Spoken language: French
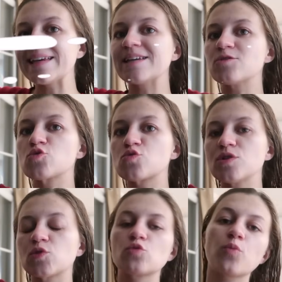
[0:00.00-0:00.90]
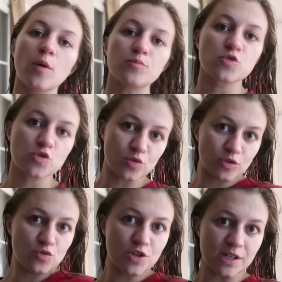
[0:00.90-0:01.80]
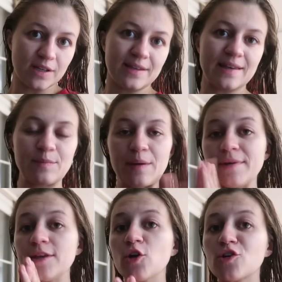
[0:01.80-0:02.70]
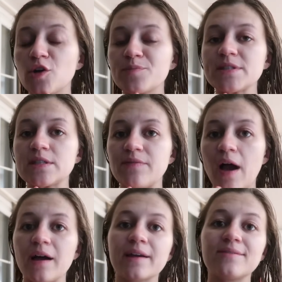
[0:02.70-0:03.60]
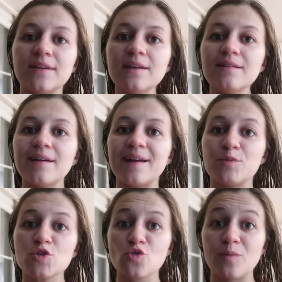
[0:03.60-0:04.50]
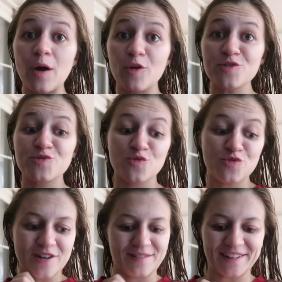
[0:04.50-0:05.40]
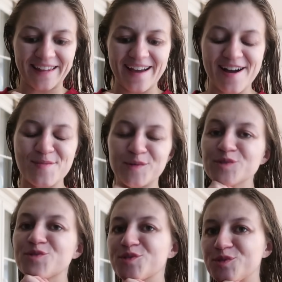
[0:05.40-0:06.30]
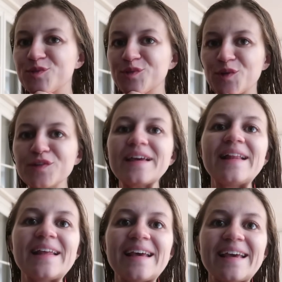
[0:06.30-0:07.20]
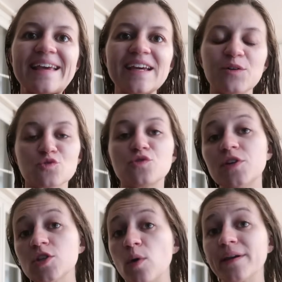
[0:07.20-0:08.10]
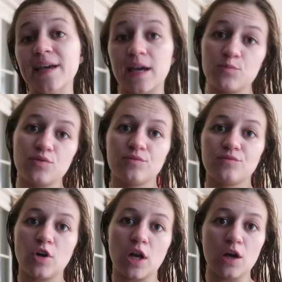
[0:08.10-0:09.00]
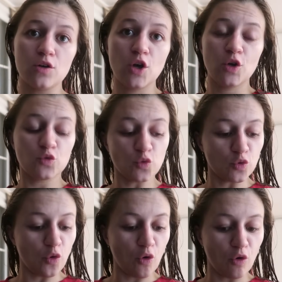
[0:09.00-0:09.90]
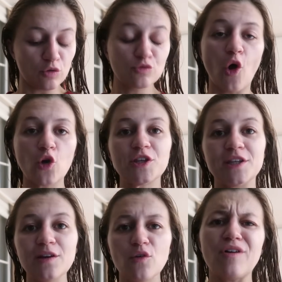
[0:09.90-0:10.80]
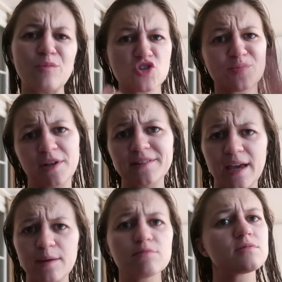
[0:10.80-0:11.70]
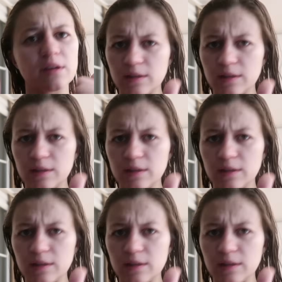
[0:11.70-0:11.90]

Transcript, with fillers: est, je suis toute propre, je suis douchée. Il y a ma meilleure copse qui va arriver. Elle bosse au Maroc, du coup je la vois très rarement donc je suis trop contente. Et on se fait une soirée crêpe, voilà. Donc tranquille, on va manger plein de crêpes, ça